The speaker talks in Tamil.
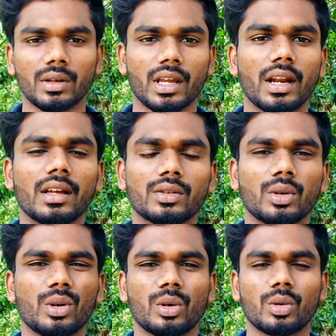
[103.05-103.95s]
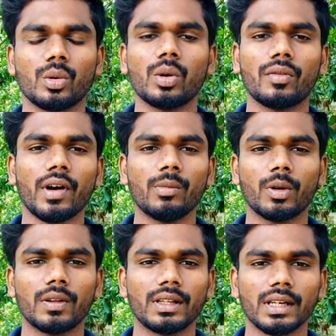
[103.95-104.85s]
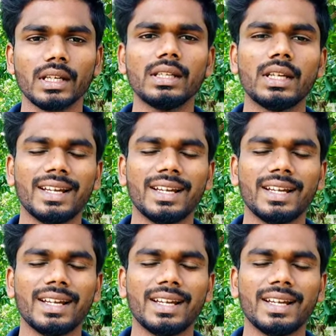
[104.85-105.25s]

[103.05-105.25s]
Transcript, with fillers: ஓகேங்களா ஸோ கூகுள் ஃபார்ம் ஒன்று வந்திருக்கு